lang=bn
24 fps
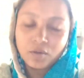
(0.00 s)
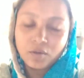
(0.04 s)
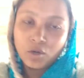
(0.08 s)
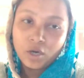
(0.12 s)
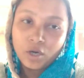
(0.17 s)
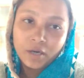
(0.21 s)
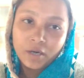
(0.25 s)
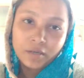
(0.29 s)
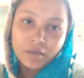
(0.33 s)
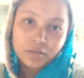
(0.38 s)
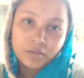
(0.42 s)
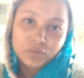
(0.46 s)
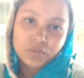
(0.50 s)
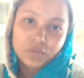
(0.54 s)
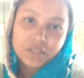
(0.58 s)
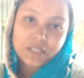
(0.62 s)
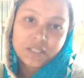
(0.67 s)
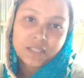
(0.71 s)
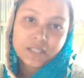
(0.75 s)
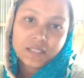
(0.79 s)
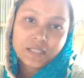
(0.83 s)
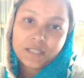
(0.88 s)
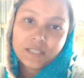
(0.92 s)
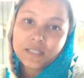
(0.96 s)
ঘর
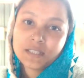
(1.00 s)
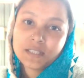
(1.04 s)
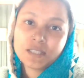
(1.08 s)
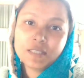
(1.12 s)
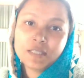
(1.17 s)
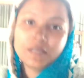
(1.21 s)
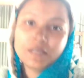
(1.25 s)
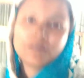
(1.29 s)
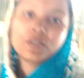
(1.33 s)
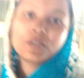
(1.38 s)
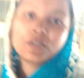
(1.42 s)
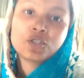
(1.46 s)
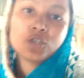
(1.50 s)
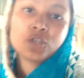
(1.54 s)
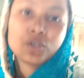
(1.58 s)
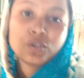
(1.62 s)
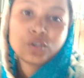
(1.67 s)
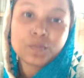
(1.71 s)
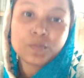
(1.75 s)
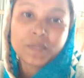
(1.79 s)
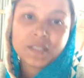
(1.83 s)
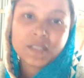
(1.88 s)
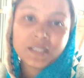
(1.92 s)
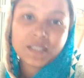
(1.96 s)
গুছিয়ে নিয়েছি চলো
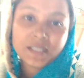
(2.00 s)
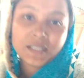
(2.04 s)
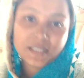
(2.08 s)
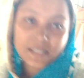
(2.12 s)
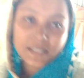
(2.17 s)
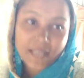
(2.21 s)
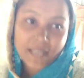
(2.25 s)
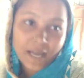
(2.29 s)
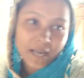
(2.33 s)
তোমাদেরকে